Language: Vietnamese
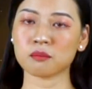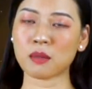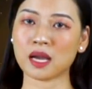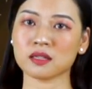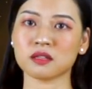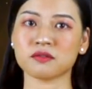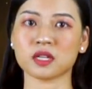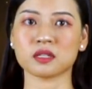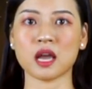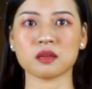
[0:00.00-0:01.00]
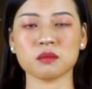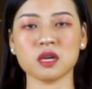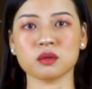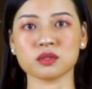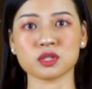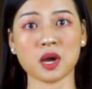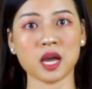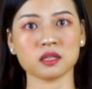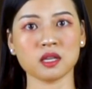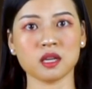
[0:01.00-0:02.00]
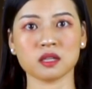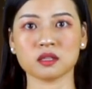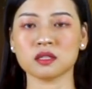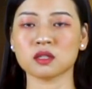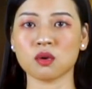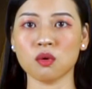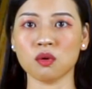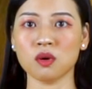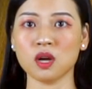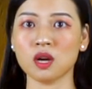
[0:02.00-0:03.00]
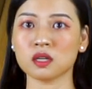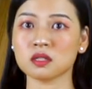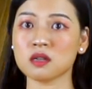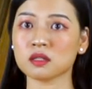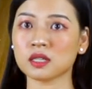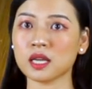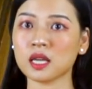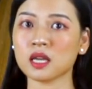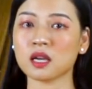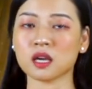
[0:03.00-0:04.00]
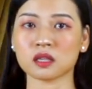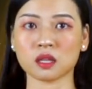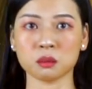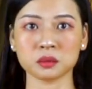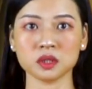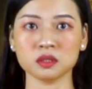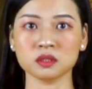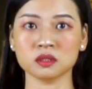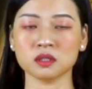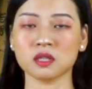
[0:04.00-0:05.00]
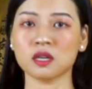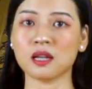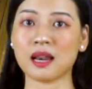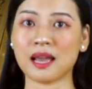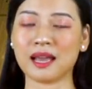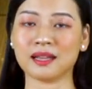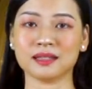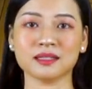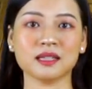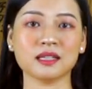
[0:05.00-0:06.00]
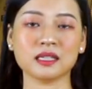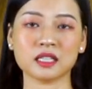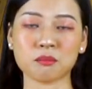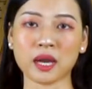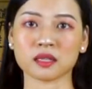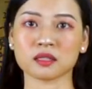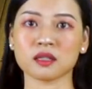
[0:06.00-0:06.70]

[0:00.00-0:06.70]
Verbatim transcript: Ba nhân vật đại biểu cho hai thể thơ cổ, Đường Thi tống từ là Lý Bạch,